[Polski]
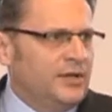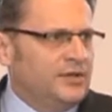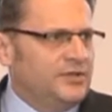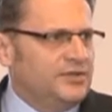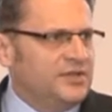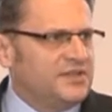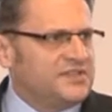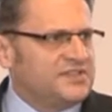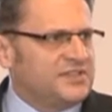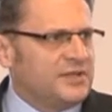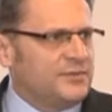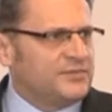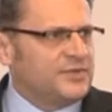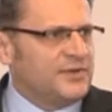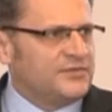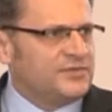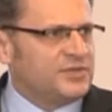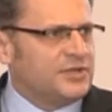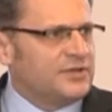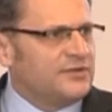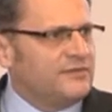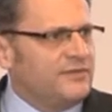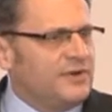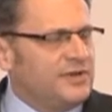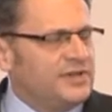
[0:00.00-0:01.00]
Jest tam
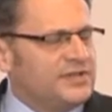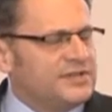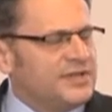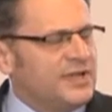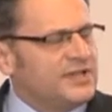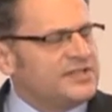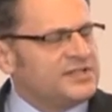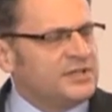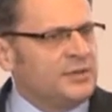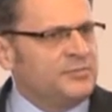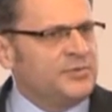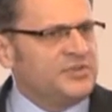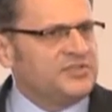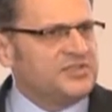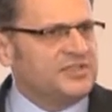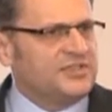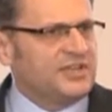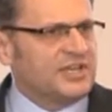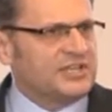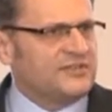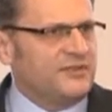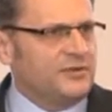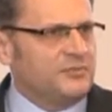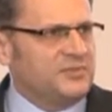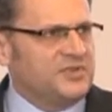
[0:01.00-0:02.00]
zawsze rywalizacja między
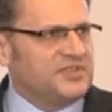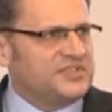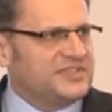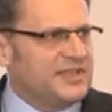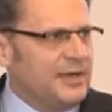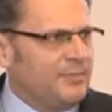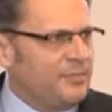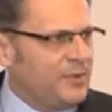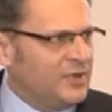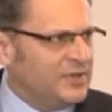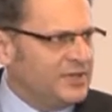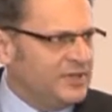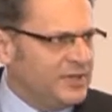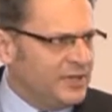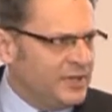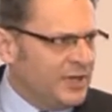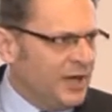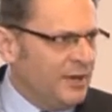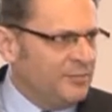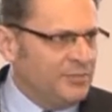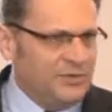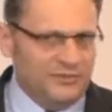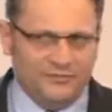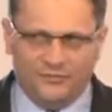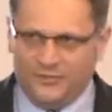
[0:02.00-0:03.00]
tak zwanymi
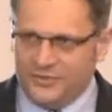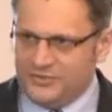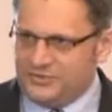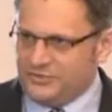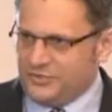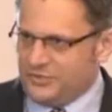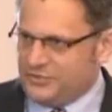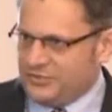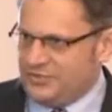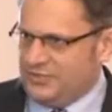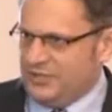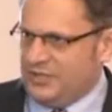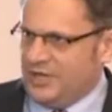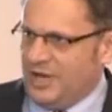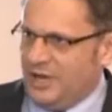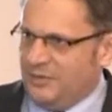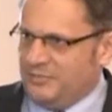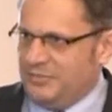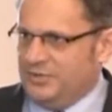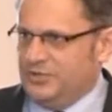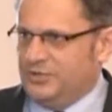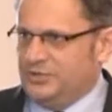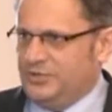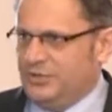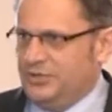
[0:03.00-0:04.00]
zapadnikami i
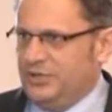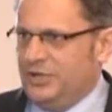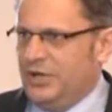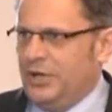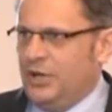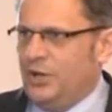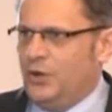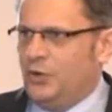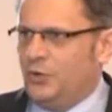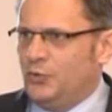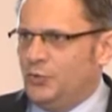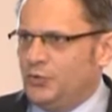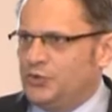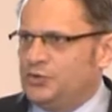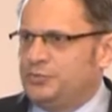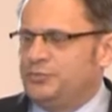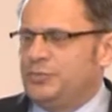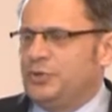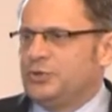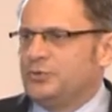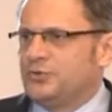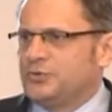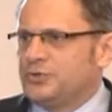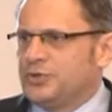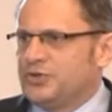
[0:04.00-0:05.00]
wostocznikami, czyli
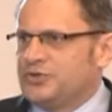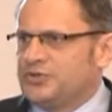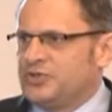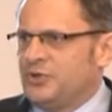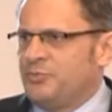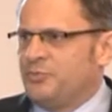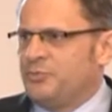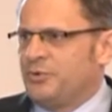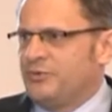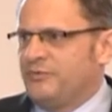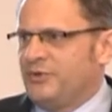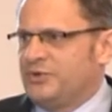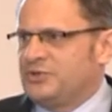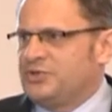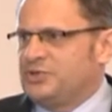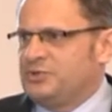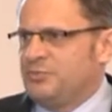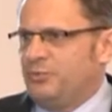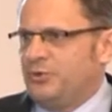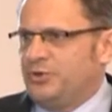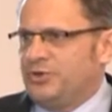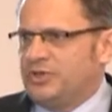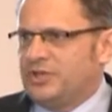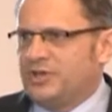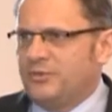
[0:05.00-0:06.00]
ludźmi, którzy chcą prowadzić
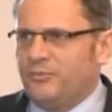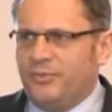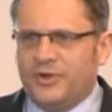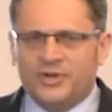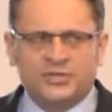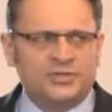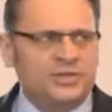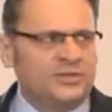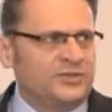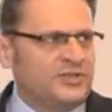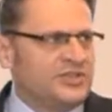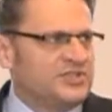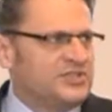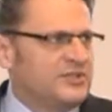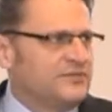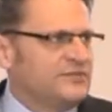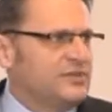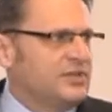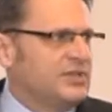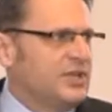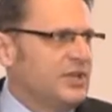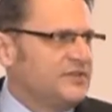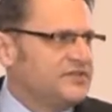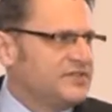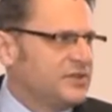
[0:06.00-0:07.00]
politykę bardziej
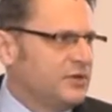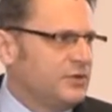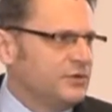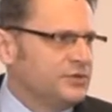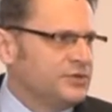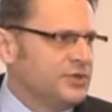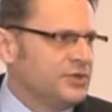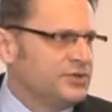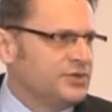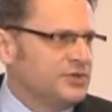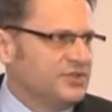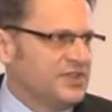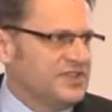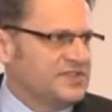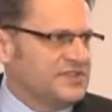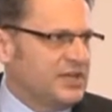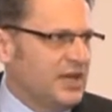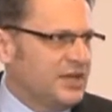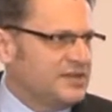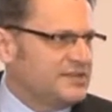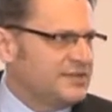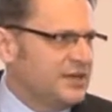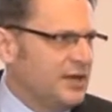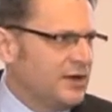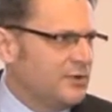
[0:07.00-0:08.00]
intensywnie na wschodzie, czyli to jest
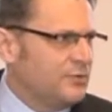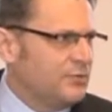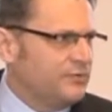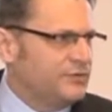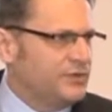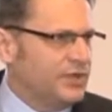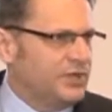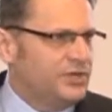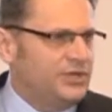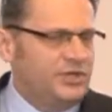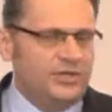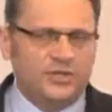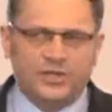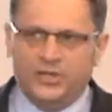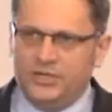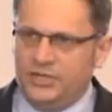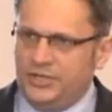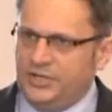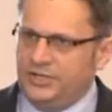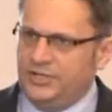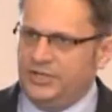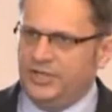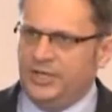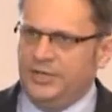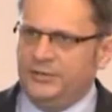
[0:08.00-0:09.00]
Azja, Chiny,
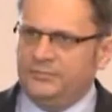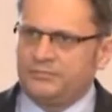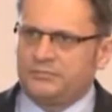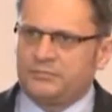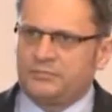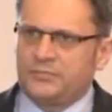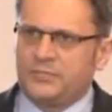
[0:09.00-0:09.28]
Indie,